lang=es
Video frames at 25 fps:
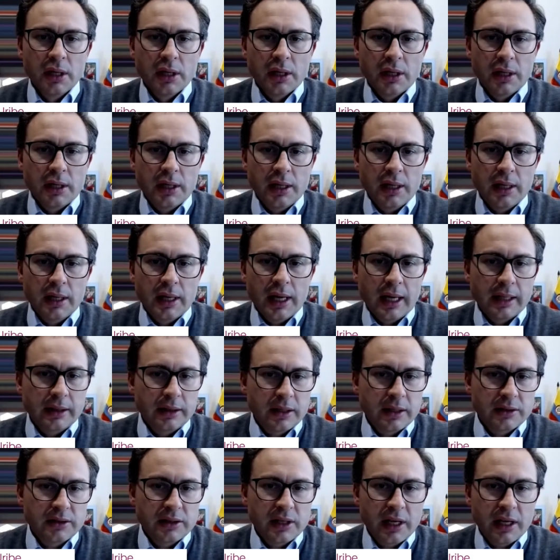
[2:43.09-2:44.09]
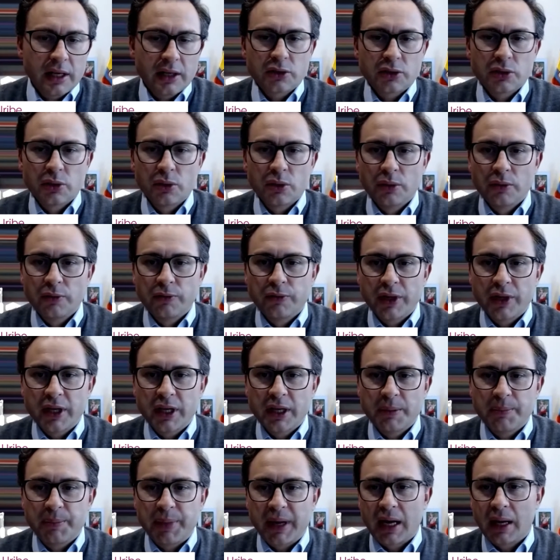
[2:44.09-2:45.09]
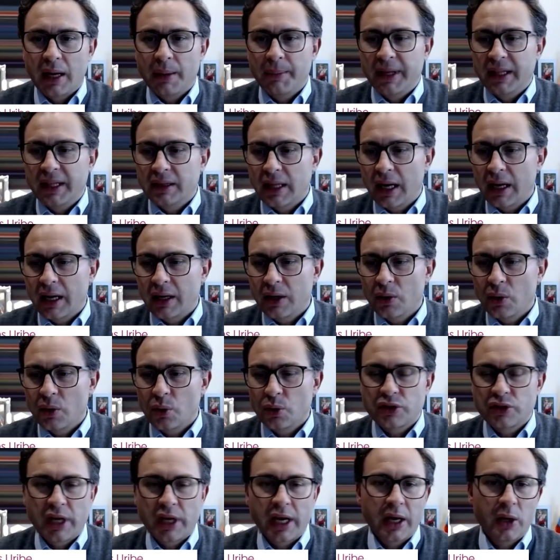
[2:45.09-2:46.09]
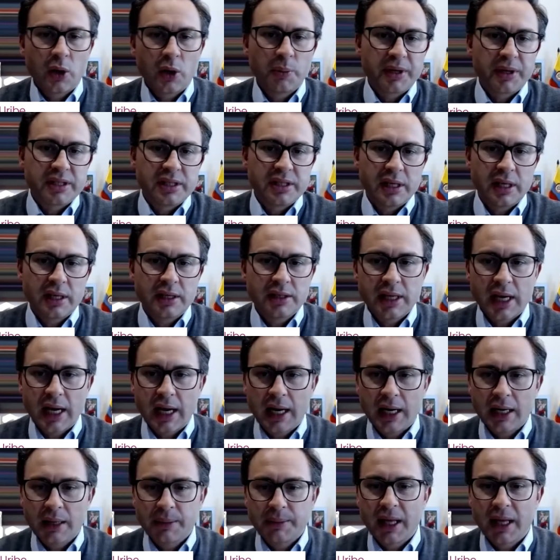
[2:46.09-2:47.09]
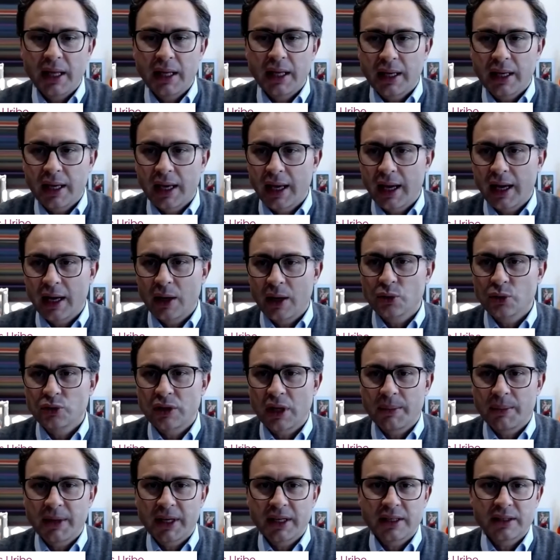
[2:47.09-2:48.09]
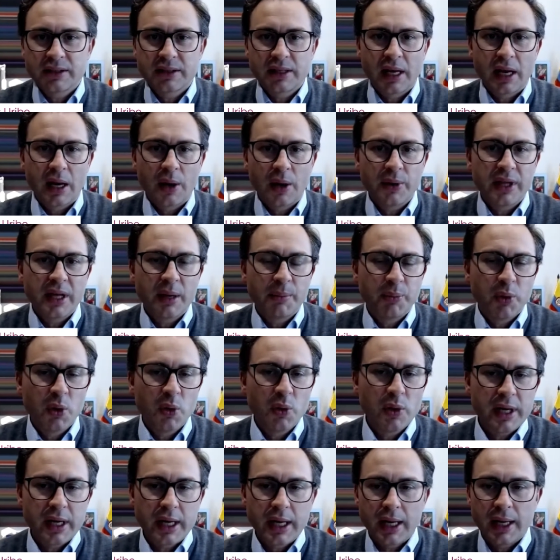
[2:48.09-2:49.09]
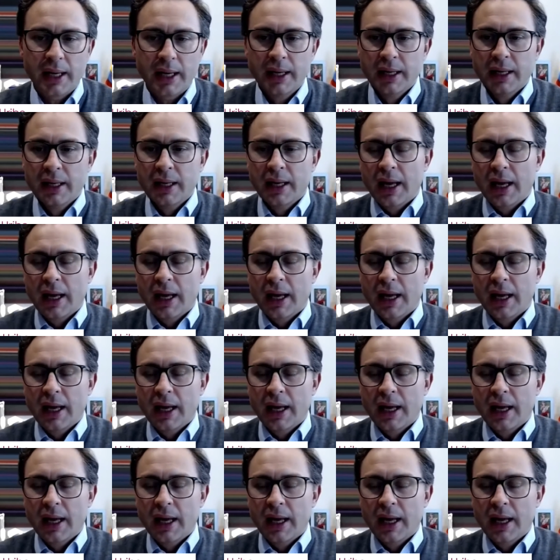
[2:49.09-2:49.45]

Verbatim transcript: y antes de eso fui parlamentario, consejero presidencial y me dediqué a los temas de la vida pública.